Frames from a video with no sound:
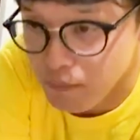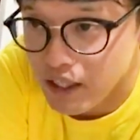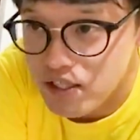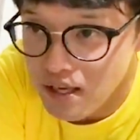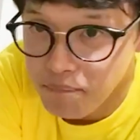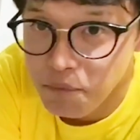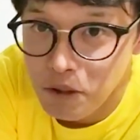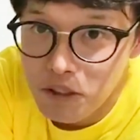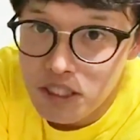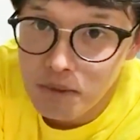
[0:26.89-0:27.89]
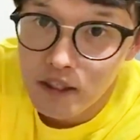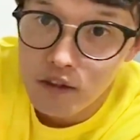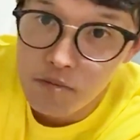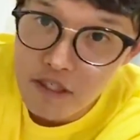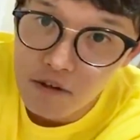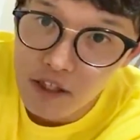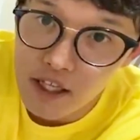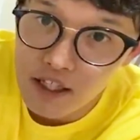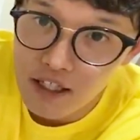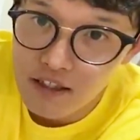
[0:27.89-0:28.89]
麺札幌一番の味噌
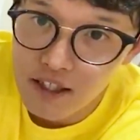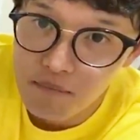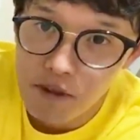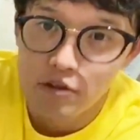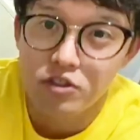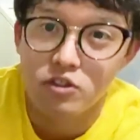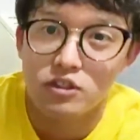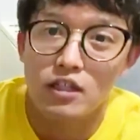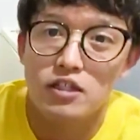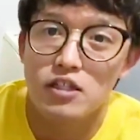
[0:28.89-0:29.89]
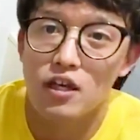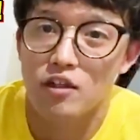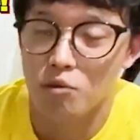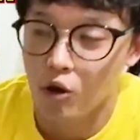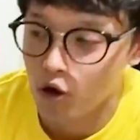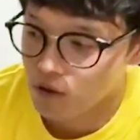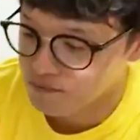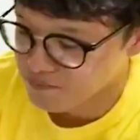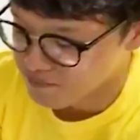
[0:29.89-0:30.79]
で担々麺を作ったんですけれども